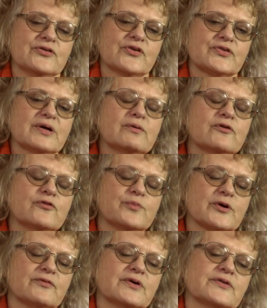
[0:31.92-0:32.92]
zostało
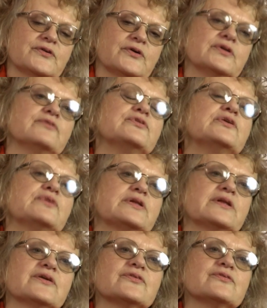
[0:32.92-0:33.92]
wprowadzone w
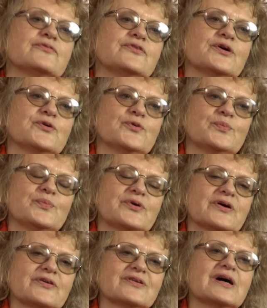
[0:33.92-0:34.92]
XIX wieku
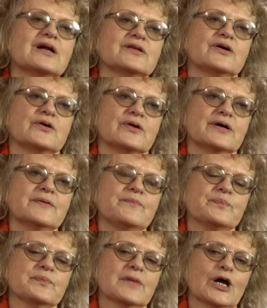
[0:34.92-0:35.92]
przez Galtona,
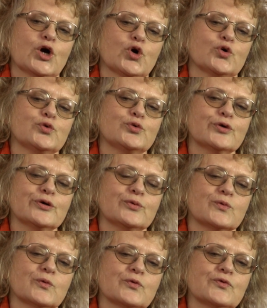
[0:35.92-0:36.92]
który
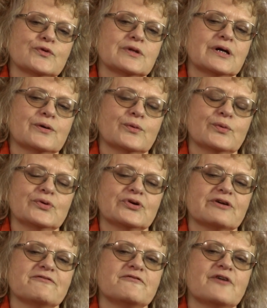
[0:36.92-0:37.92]
uznał,
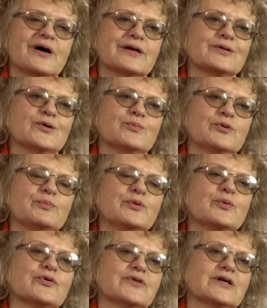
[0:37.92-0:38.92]
że warto by
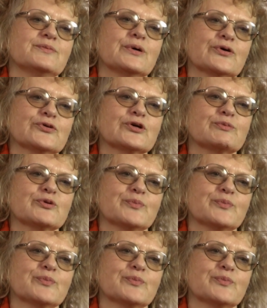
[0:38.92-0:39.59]
było zadbać o to, żeby